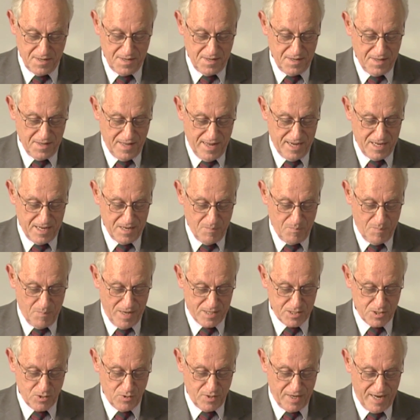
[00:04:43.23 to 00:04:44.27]
in einem
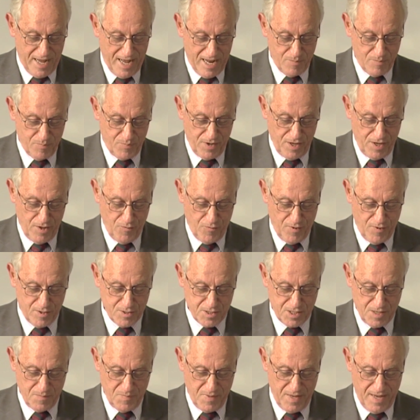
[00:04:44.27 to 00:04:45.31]
Pastoralbrief aus
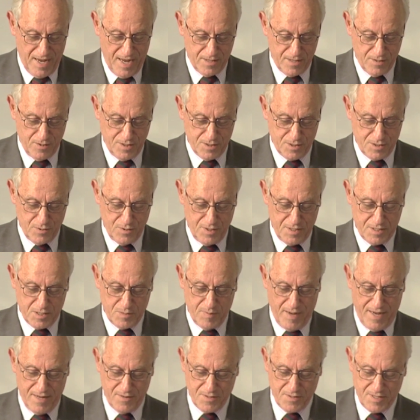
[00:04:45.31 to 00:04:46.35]
dem Jahr
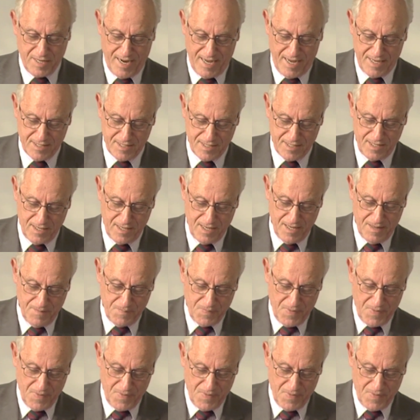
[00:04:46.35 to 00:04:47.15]
1932